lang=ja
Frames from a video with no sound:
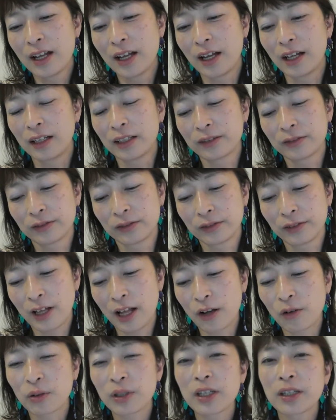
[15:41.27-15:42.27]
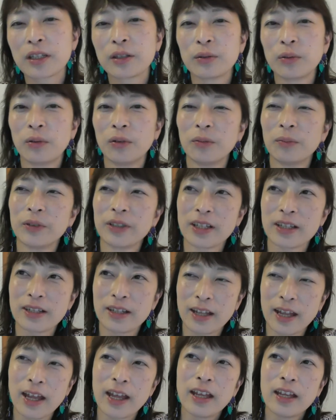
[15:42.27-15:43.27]
あの函館の方もです
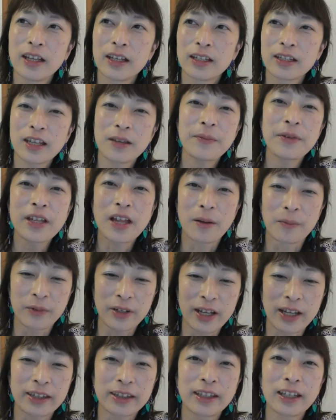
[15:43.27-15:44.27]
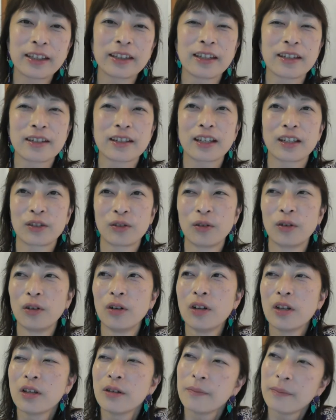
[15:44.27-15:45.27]
ねセミナーもやったんですけ
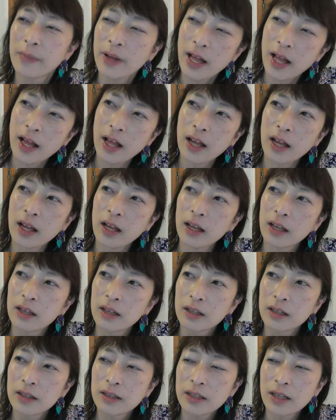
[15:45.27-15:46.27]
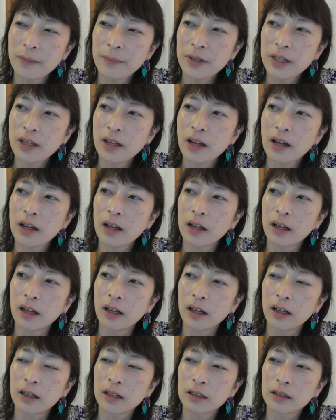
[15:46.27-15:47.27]
どまあ
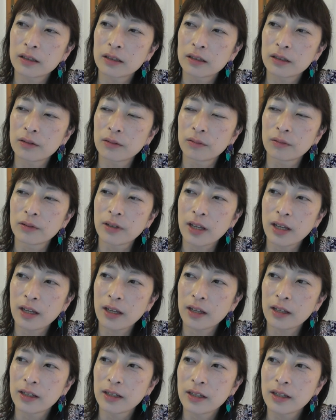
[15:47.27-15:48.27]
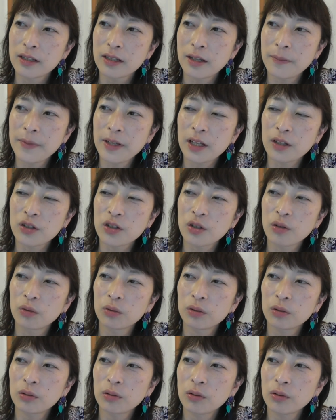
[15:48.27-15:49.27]
セミナーそうねセミナー仕
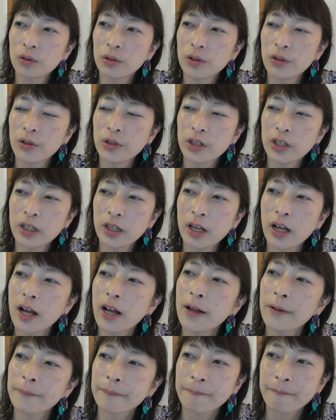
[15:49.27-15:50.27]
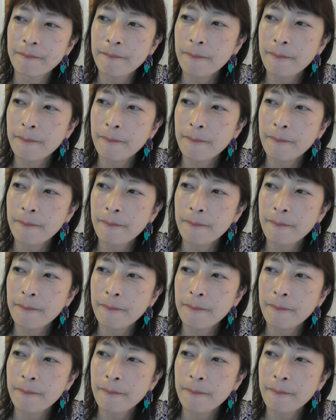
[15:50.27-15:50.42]
事の領域が、